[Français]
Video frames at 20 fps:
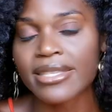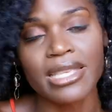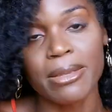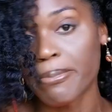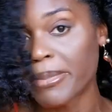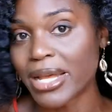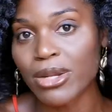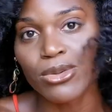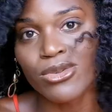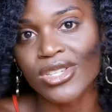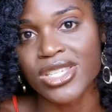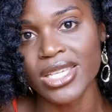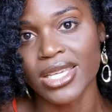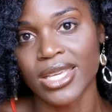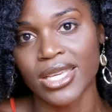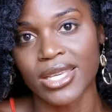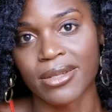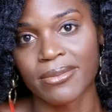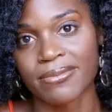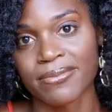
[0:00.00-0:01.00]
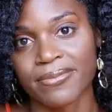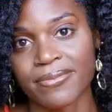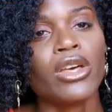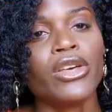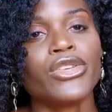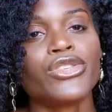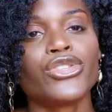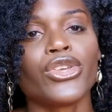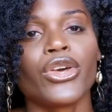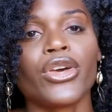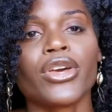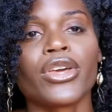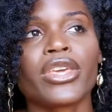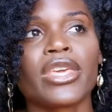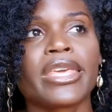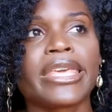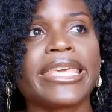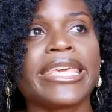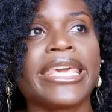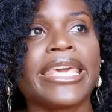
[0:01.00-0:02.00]
c'est pas logique. Ce
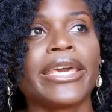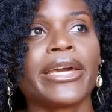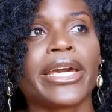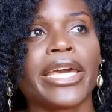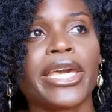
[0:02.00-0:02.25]
qui est